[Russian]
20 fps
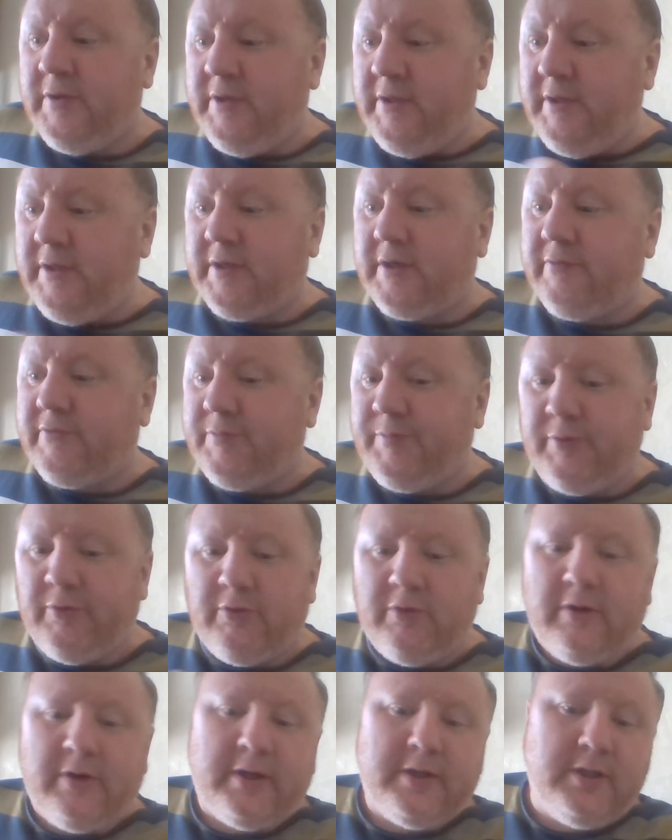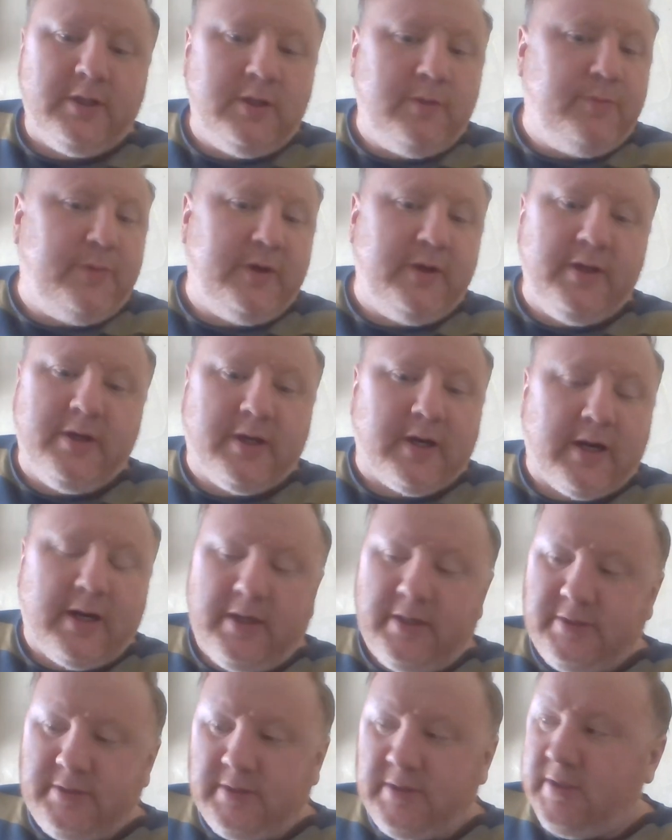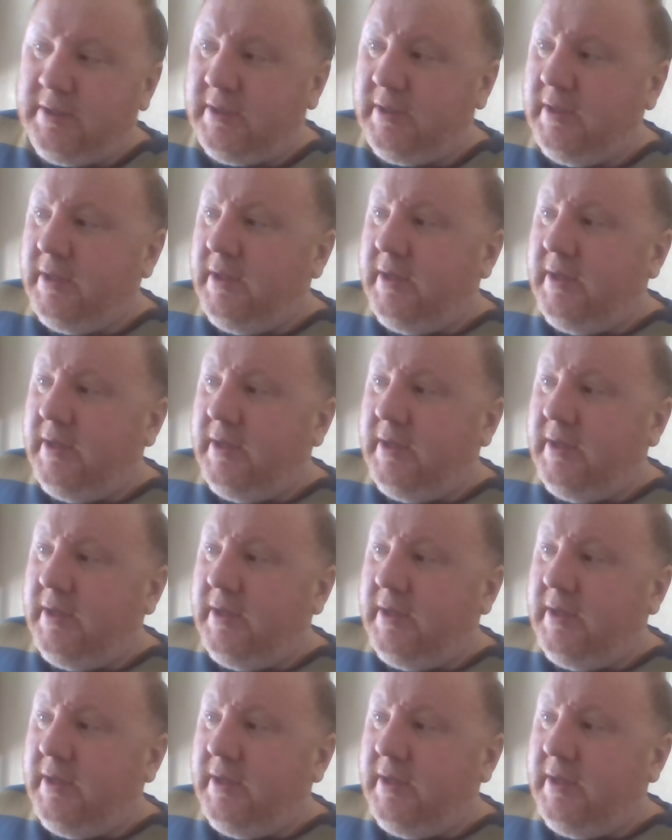игры в шпионах, они не переигрались. Да?